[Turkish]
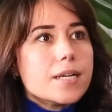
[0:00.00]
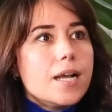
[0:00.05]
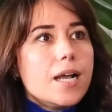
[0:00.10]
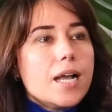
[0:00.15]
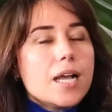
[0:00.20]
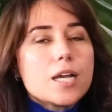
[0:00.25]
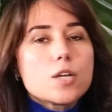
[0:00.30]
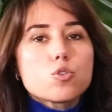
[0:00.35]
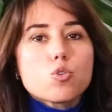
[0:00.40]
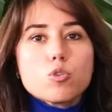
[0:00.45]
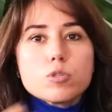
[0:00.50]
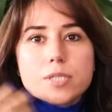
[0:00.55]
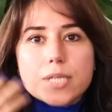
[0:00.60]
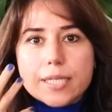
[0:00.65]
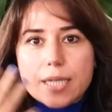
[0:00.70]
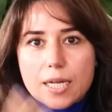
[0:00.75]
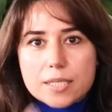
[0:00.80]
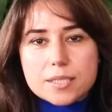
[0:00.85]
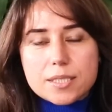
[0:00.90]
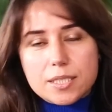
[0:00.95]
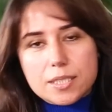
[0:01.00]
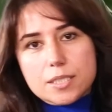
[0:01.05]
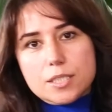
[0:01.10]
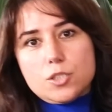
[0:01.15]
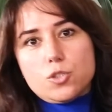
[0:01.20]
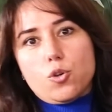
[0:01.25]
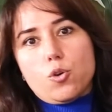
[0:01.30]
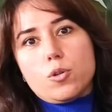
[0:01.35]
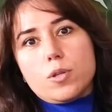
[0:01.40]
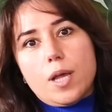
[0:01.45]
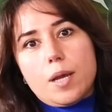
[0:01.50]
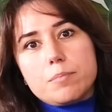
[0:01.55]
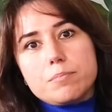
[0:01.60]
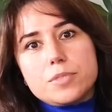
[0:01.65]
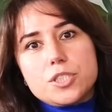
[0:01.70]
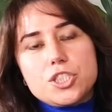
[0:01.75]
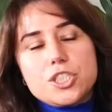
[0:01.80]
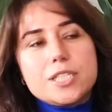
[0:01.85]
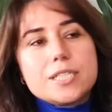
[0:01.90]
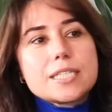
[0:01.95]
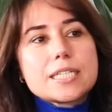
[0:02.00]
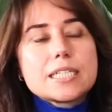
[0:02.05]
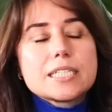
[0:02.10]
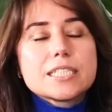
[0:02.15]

e, roza yatkınlığı olan bir cilt.